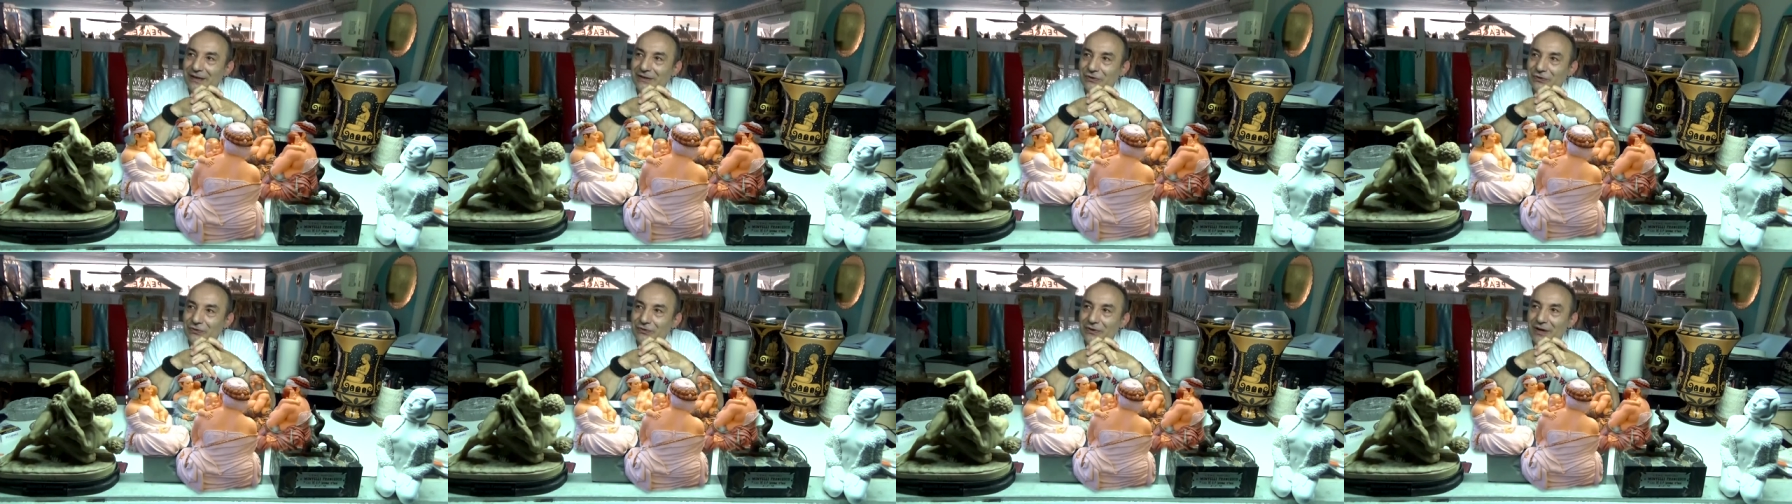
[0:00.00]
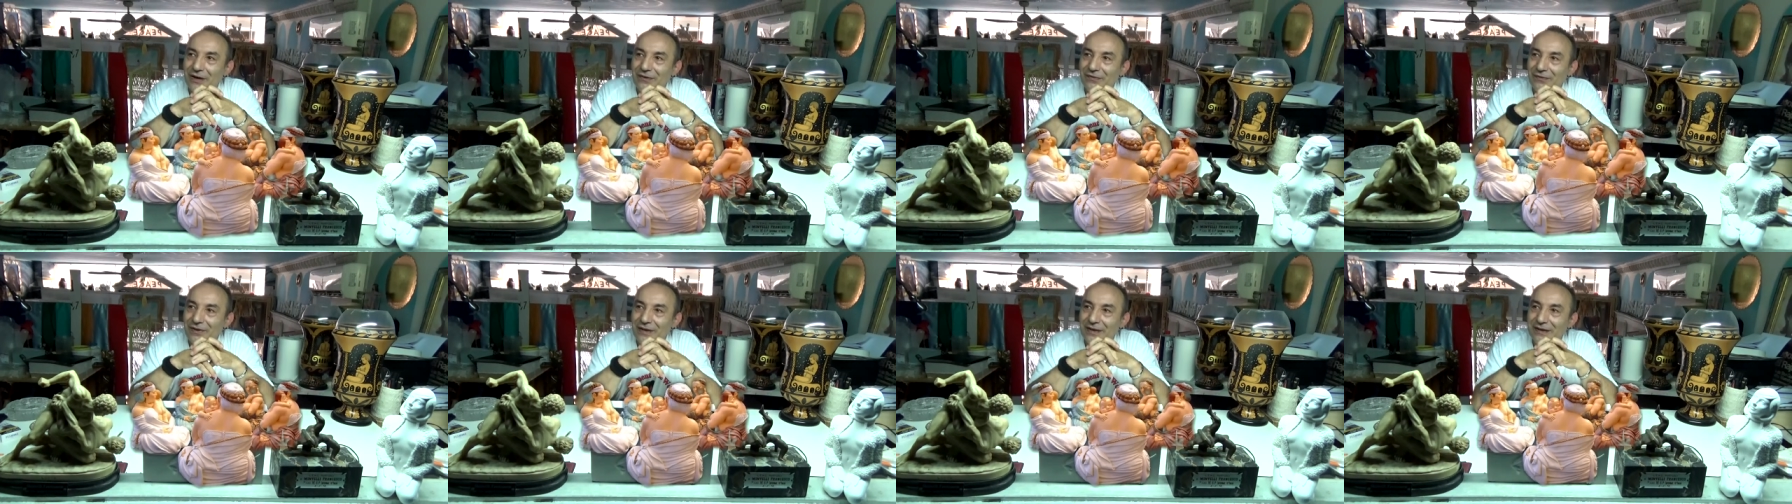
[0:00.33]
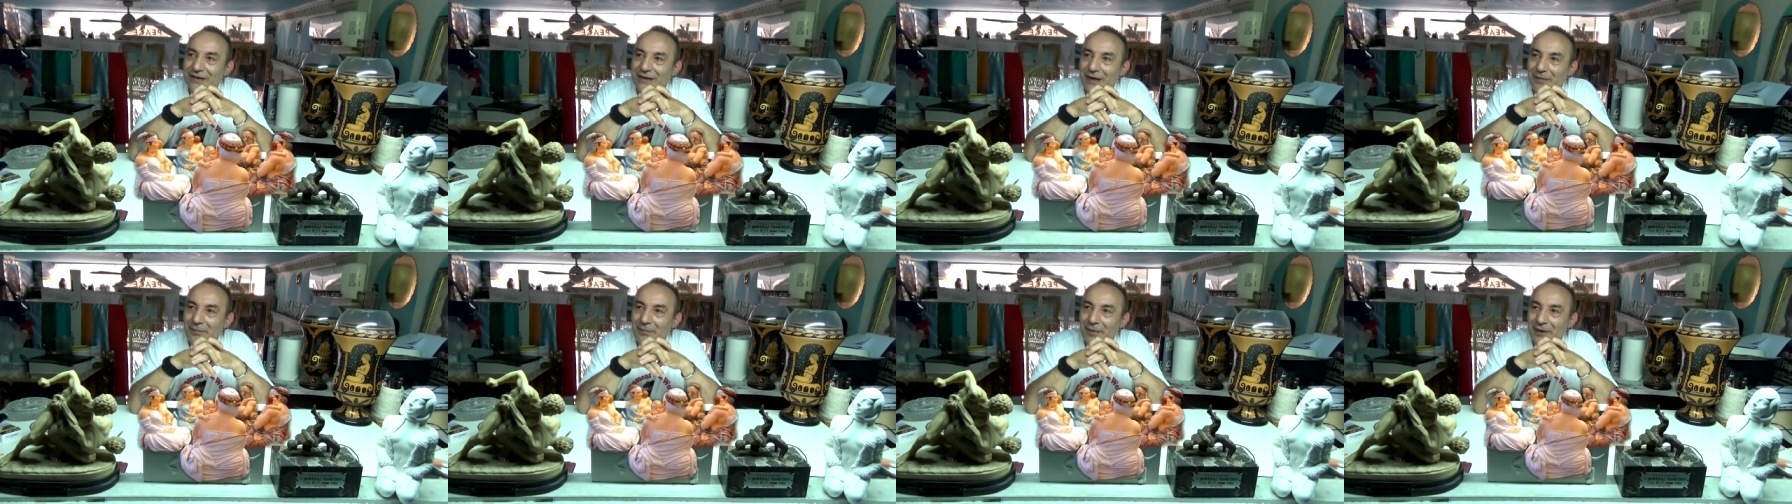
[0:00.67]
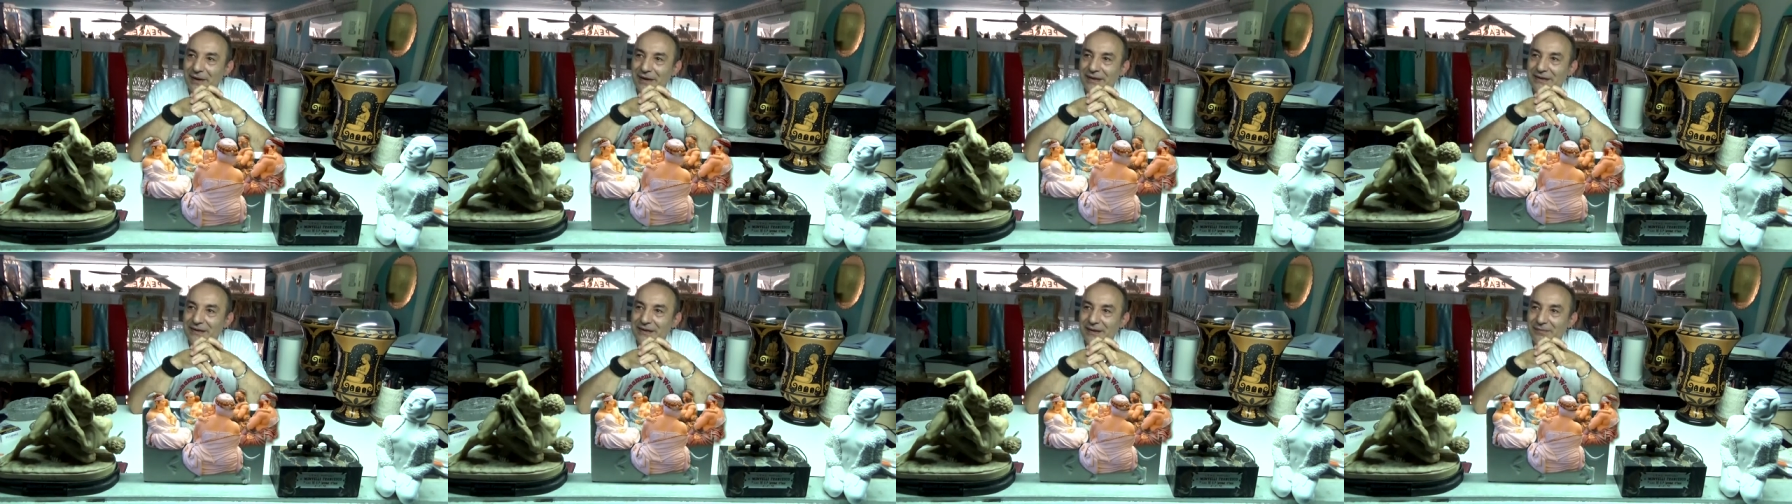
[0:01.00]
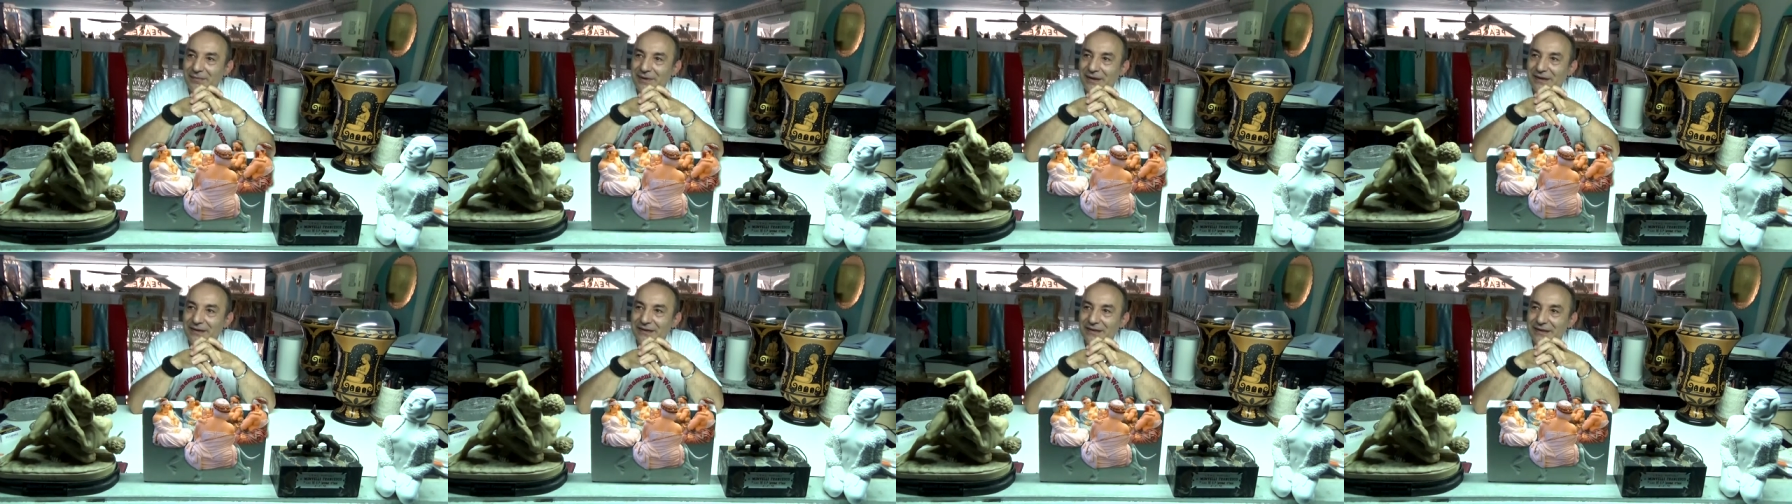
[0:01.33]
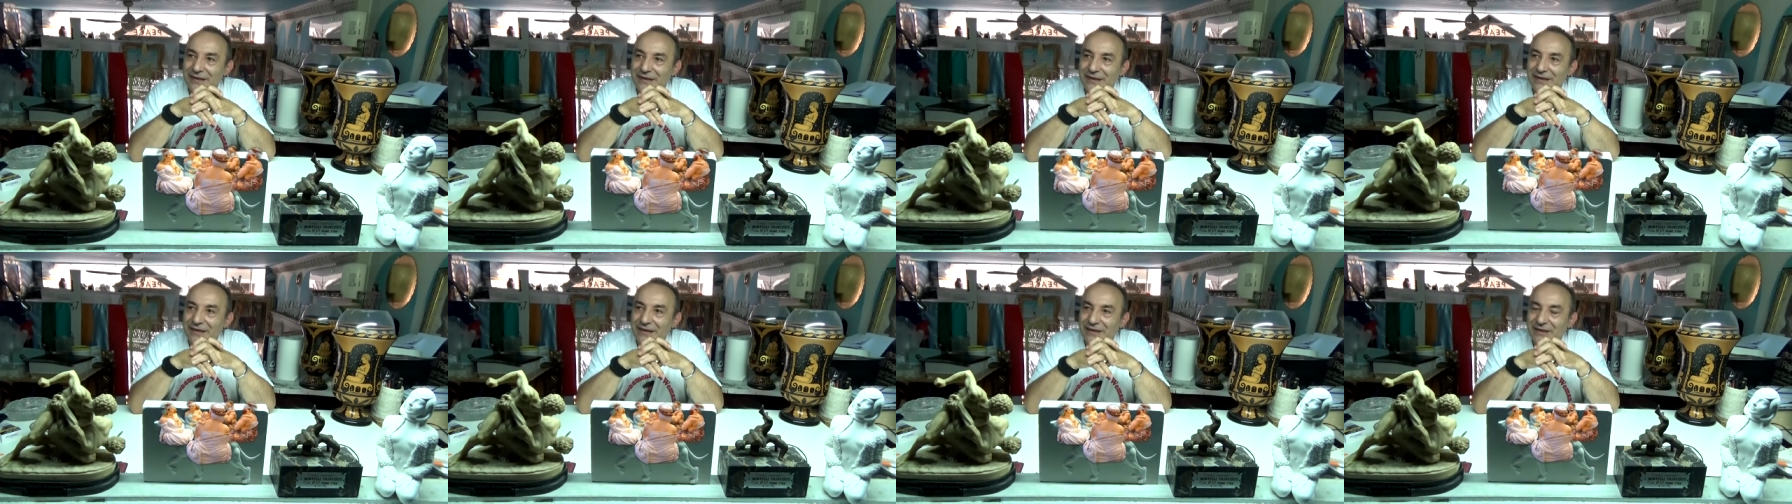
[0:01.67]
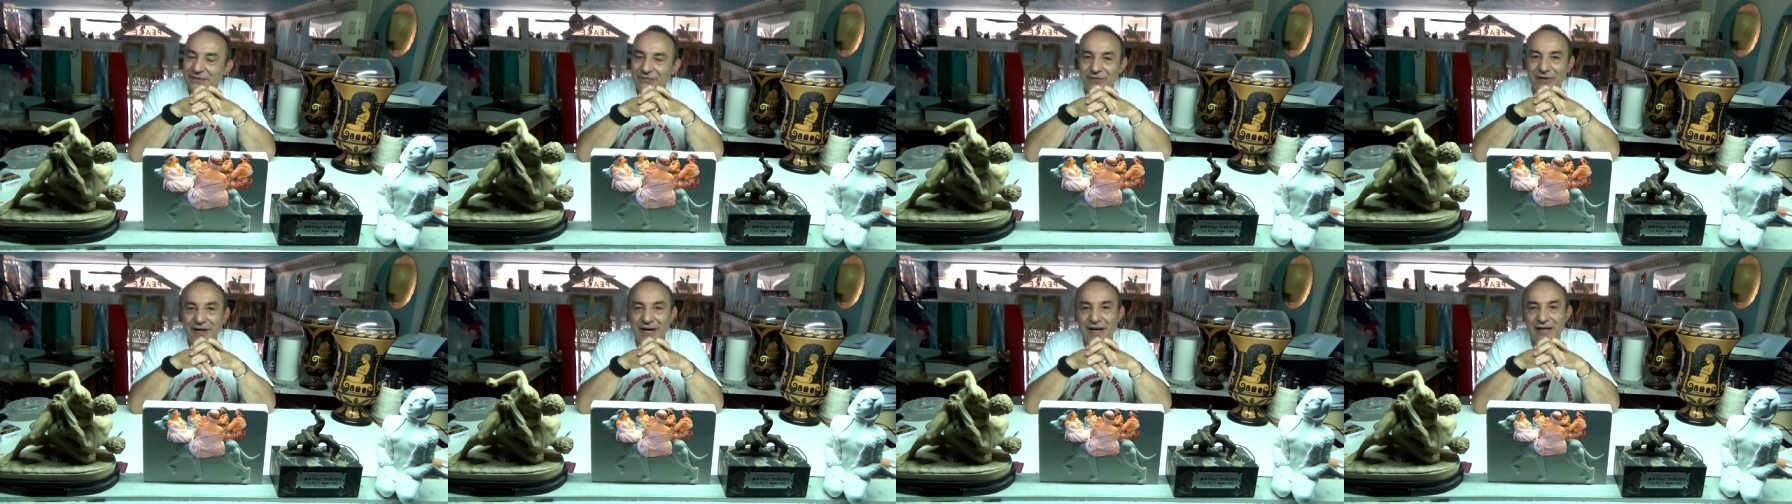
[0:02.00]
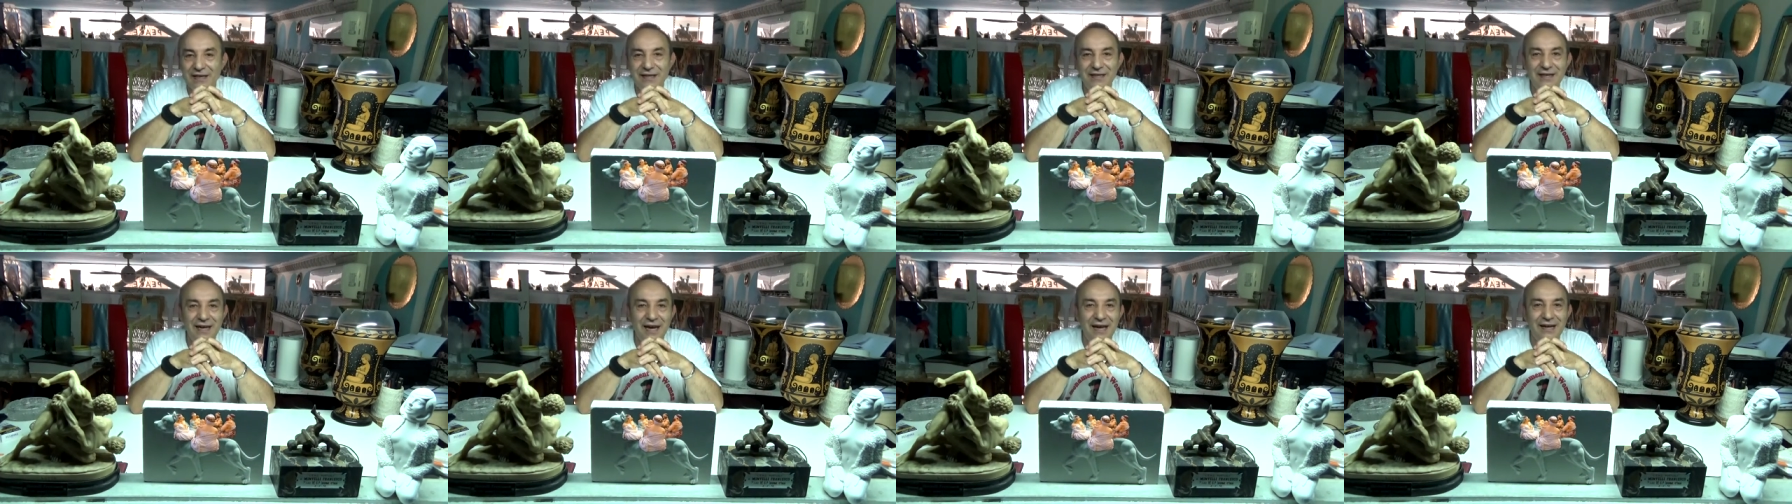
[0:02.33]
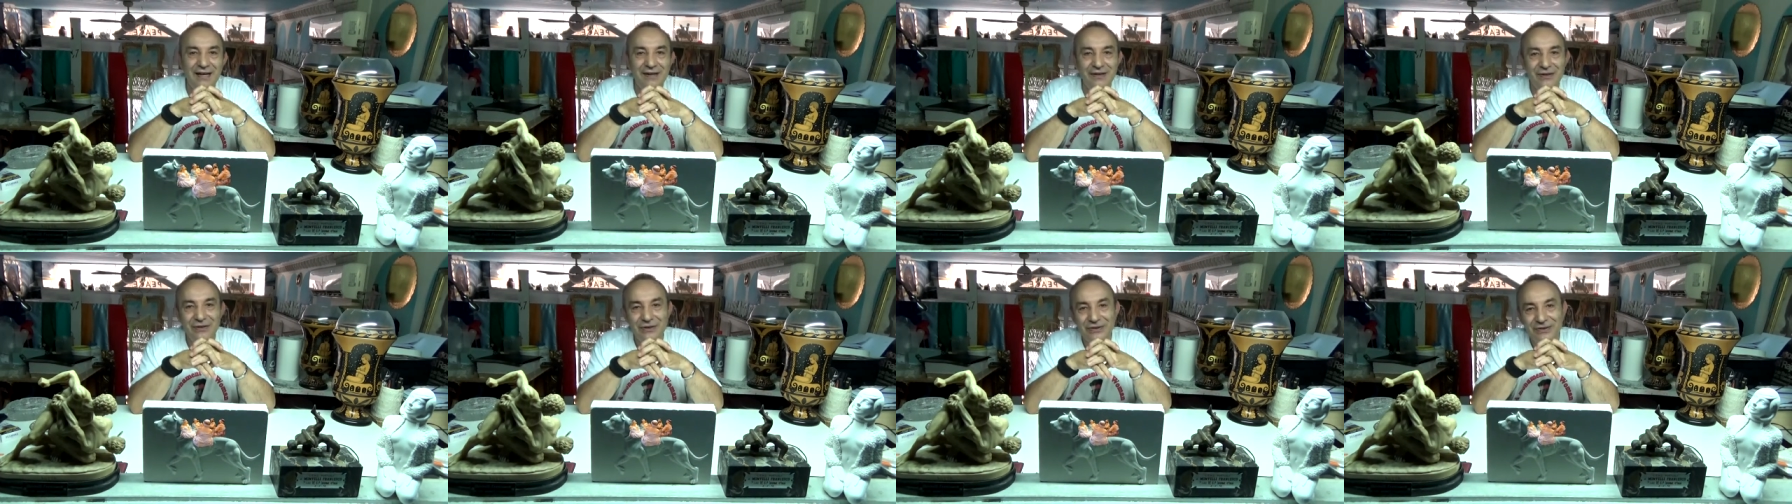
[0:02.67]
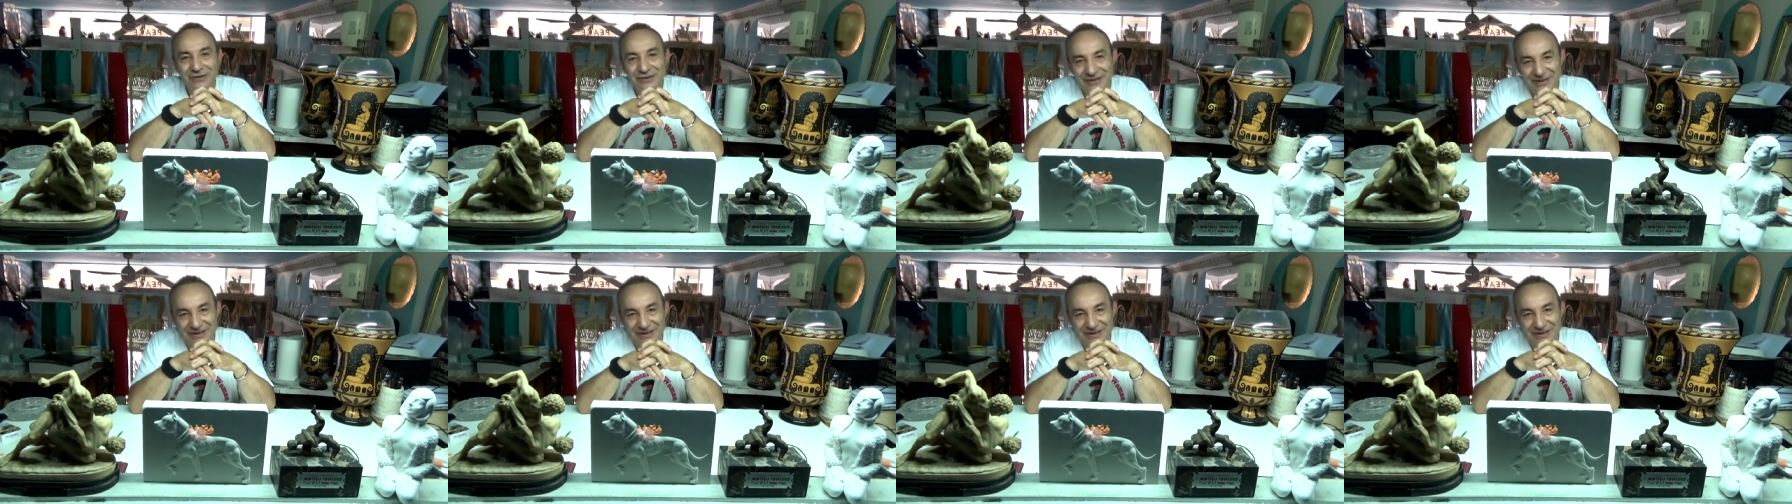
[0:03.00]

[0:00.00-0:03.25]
sua vita apparentemente da sficatiello,